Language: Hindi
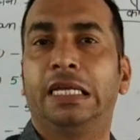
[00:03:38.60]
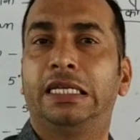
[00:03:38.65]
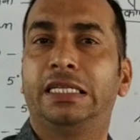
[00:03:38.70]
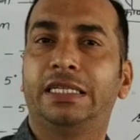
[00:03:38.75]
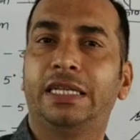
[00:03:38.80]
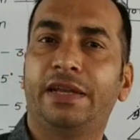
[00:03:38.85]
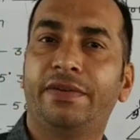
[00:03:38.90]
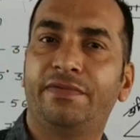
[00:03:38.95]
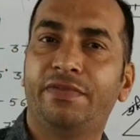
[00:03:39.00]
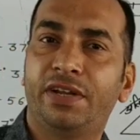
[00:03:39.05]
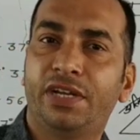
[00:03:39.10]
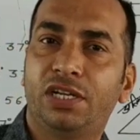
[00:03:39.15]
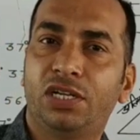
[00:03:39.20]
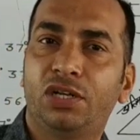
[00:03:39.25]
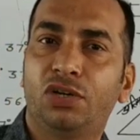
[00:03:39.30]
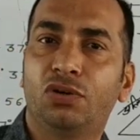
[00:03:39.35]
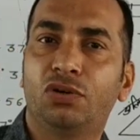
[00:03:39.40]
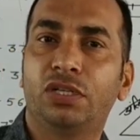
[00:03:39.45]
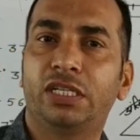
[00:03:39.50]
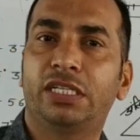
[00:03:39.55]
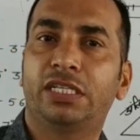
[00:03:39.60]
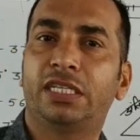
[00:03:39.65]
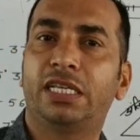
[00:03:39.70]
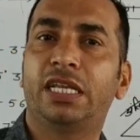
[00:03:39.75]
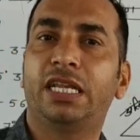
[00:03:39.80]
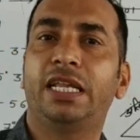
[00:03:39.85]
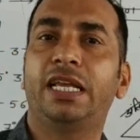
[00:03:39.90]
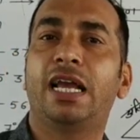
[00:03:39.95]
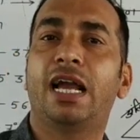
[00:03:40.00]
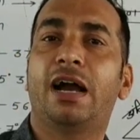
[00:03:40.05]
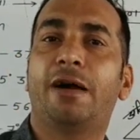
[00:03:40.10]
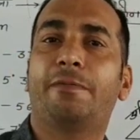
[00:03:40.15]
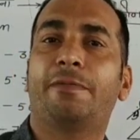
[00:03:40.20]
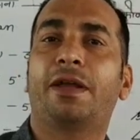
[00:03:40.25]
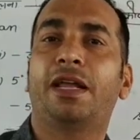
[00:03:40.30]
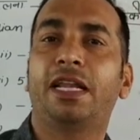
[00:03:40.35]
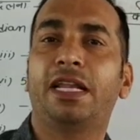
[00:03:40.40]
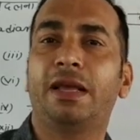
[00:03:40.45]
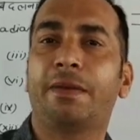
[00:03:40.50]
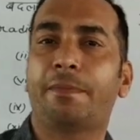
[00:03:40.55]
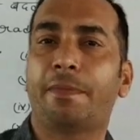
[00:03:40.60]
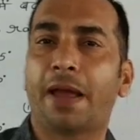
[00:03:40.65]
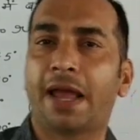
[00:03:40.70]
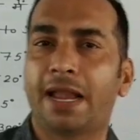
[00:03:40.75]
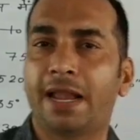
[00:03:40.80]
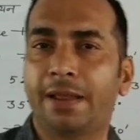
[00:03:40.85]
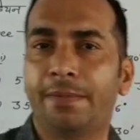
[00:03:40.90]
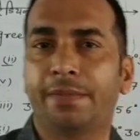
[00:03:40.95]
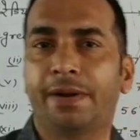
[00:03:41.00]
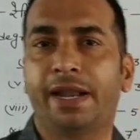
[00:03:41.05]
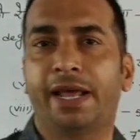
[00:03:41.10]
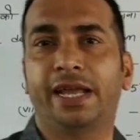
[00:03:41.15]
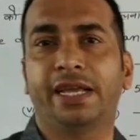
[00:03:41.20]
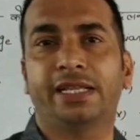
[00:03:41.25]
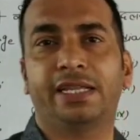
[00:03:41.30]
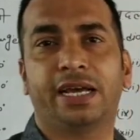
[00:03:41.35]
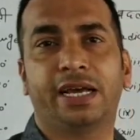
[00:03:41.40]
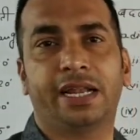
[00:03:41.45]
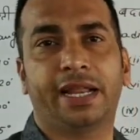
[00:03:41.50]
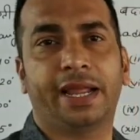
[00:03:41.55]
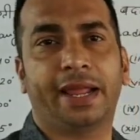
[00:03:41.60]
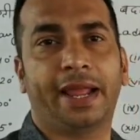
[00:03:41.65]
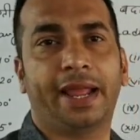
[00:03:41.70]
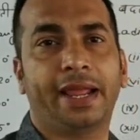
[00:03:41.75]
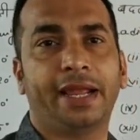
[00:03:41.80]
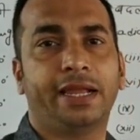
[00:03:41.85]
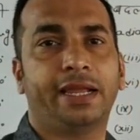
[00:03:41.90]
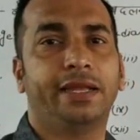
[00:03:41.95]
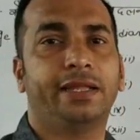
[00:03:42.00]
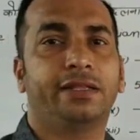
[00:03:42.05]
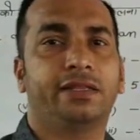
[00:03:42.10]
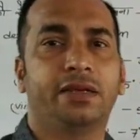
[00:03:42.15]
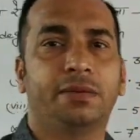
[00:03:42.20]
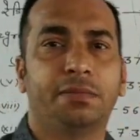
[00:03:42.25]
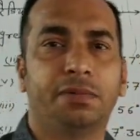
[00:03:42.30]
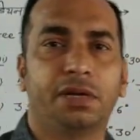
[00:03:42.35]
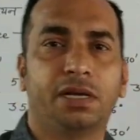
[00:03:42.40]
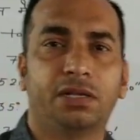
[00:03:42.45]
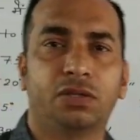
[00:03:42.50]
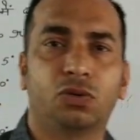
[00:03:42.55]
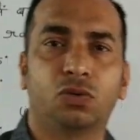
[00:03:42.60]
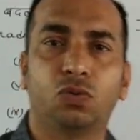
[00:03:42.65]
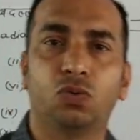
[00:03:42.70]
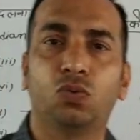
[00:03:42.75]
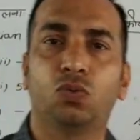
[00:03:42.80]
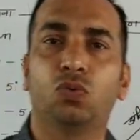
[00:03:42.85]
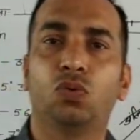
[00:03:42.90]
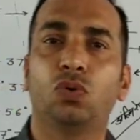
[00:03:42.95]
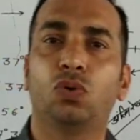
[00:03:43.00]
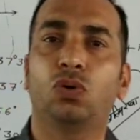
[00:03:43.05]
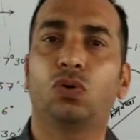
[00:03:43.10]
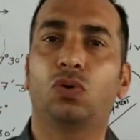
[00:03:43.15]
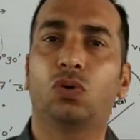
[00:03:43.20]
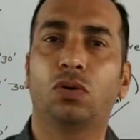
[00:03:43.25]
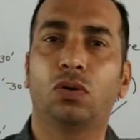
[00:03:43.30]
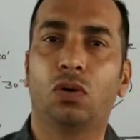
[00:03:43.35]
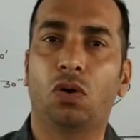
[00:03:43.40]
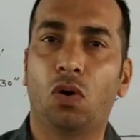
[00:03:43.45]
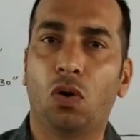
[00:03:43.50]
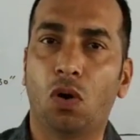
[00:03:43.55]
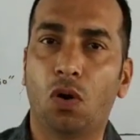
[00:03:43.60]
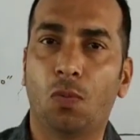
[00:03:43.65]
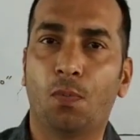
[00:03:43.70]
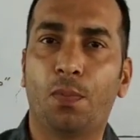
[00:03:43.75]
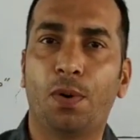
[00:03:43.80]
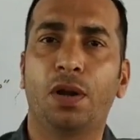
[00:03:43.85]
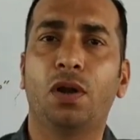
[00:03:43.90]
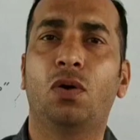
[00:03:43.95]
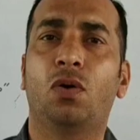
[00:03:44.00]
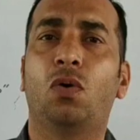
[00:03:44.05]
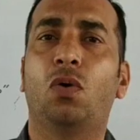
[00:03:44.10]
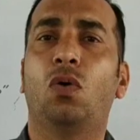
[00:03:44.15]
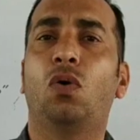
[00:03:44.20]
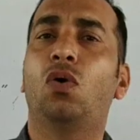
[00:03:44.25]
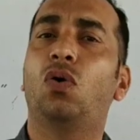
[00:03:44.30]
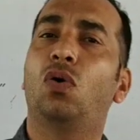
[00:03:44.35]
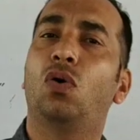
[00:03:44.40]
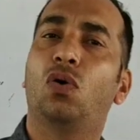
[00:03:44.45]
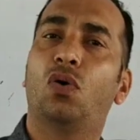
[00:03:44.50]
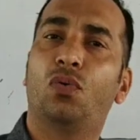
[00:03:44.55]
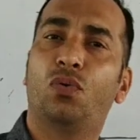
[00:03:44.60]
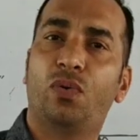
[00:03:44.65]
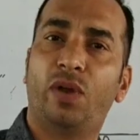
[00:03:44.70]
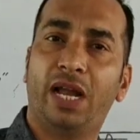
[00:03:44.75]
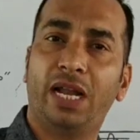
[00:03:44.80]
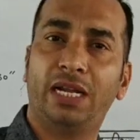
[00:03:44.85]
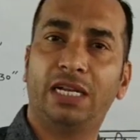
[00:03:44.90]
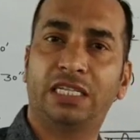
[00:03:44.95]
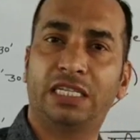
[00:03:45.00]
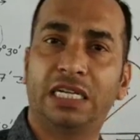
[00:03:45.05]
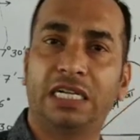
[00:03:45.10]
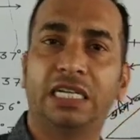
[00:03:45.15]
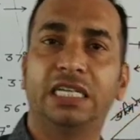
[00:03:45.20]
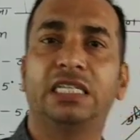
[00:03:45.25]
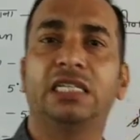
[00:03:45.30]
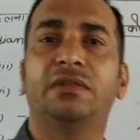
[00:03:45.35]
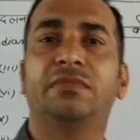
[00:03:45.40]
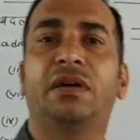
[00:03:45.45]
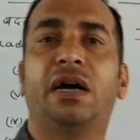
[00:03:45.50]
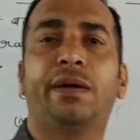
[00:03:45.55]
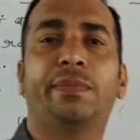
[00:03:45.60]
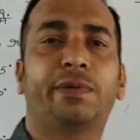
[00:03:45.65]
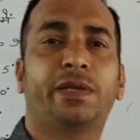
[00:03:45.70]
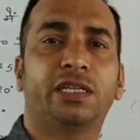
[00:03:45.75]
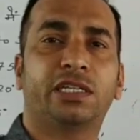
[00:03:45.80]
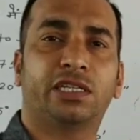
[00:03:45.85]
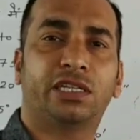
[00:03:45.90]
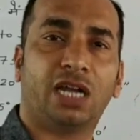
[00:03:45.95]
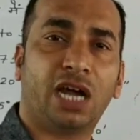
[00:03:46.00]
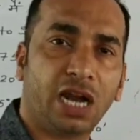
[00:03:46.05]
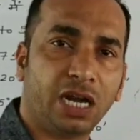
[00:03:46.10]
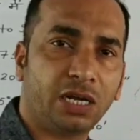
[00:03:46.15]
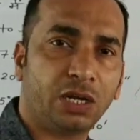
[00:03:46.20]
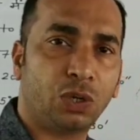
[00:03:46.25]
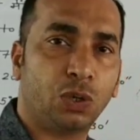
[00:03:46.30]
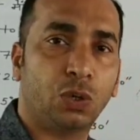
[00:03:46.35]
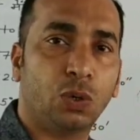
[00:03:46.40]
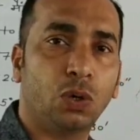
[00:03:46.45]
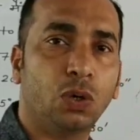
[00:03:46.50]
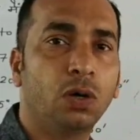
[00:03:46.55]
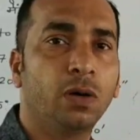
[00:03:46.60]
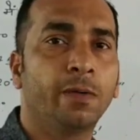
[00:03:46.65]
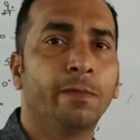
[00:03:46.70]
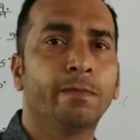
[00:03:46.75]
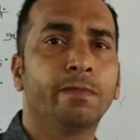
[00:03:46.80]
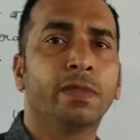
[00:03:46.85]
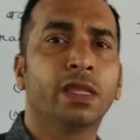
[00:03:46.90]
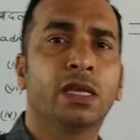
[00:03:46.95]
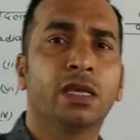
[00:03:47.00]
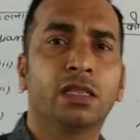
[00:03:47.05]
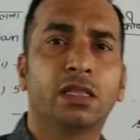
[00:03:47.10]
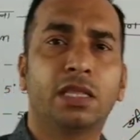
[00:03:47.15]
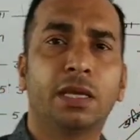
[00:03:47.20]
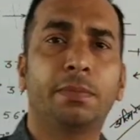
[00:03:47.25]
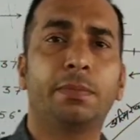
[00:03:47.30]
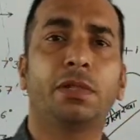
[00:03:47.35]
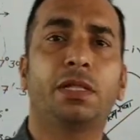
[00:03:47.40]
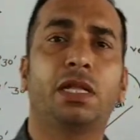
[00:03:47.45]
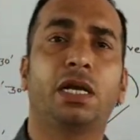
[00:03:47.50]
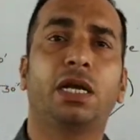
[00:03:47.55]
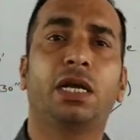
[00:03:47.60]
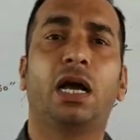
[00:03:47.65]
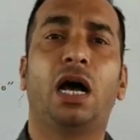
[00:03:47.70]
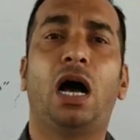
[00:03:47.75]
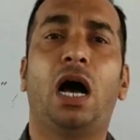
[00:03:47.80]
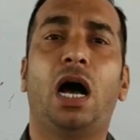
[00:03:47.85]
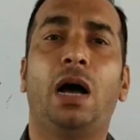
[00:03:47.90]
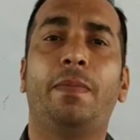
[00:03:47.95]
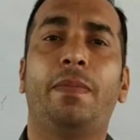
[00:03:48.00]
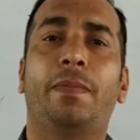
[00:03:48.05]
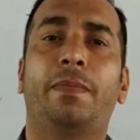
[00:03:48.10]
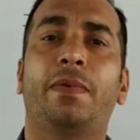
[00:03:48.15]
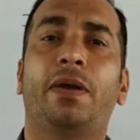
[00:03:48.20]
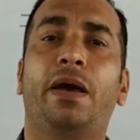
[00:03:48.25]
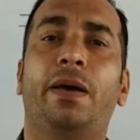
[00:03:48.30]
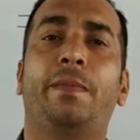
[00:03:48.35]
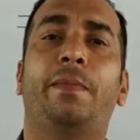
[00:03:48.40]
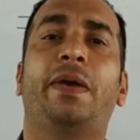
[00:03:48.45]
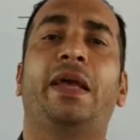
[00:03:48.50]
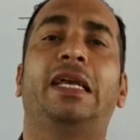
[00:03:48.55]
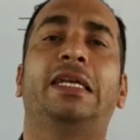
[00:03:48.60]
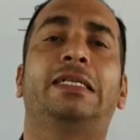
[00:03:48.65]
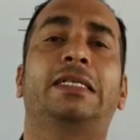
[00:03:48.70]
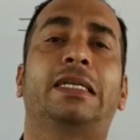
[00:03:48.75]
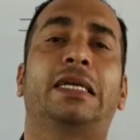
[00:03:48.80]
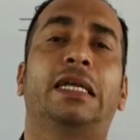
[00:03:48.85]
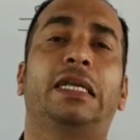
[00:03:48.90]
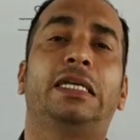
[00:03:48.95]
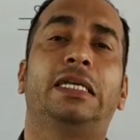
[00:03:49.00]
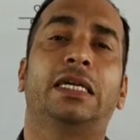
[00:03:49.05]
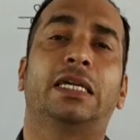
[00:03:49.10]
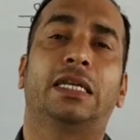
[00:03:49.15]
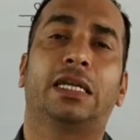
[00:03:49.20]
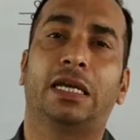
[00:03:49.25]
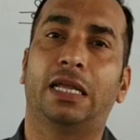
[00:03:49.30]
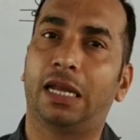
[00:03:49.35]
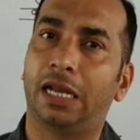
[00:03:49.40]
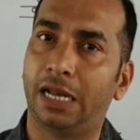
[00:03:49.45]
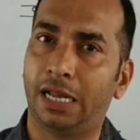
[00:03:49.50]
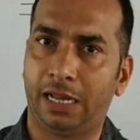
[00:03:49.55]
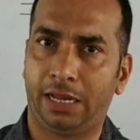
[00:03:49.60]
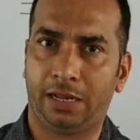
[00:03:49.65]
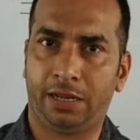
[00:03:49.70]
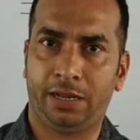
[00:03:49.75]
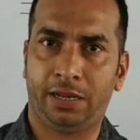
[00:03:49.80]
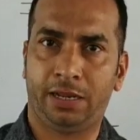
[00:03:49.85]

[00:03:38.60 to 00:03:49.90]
ये वीडियोज इसीलिए आपके लिए पहले बनाए जा रहे हैं कि जब स्कूल ओपन हो ऑफलाइन स्टडी जब आपकी स्टार्ट हो तब तक आप अपना बेस क्लियर कर लें